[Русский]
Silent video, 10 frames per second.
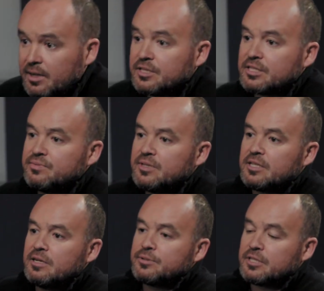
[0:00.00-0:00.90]
Это
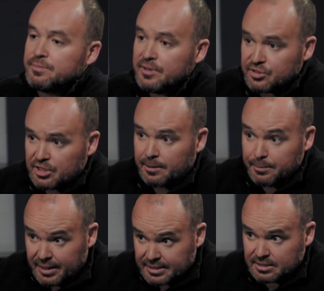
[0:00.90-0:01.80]
свидетели потерпевшие
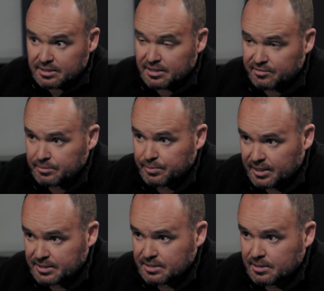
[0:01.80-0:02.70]
обязаны давать
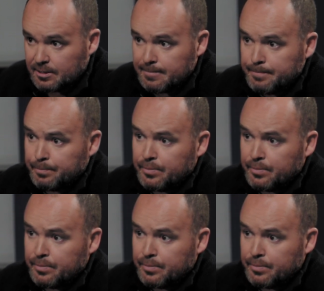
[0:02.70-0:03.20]
показания.